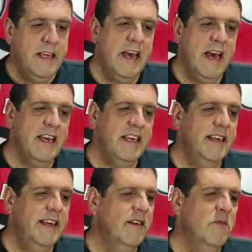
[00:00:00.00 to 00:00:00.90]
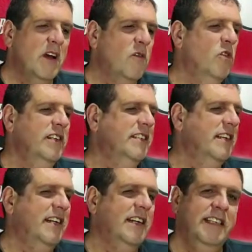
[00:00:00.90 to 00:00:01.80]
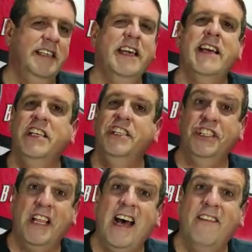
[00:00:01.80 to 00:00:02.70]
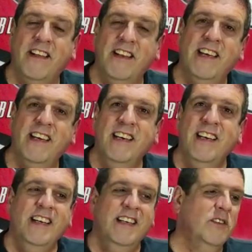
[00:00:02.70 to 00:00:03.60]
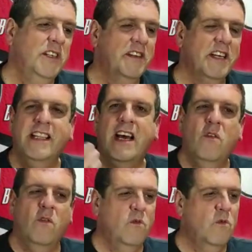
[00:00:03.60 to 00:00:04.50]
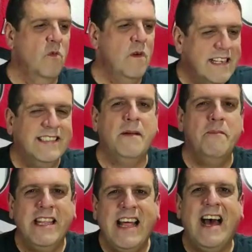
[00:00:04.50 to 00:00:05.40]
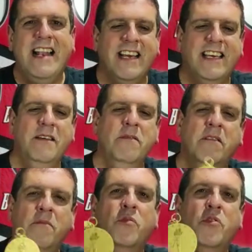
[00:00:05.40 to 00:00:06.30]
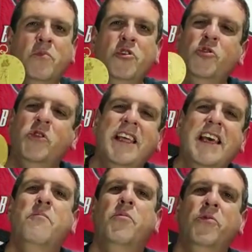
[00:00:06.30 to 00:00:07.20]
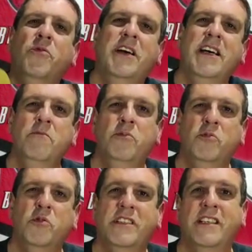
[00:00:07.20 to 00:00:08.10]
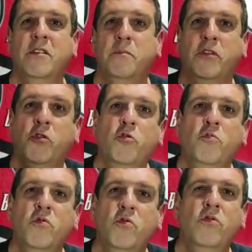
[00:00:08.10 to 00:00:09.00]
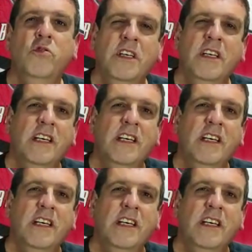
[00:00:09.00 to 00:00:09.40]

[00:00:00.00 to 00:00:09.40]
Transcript: E aí uma coisa ninguém acreditava, né? Eu tive que andar com esta medalha aqui por muito tempo no campus, mostrando para todo mundo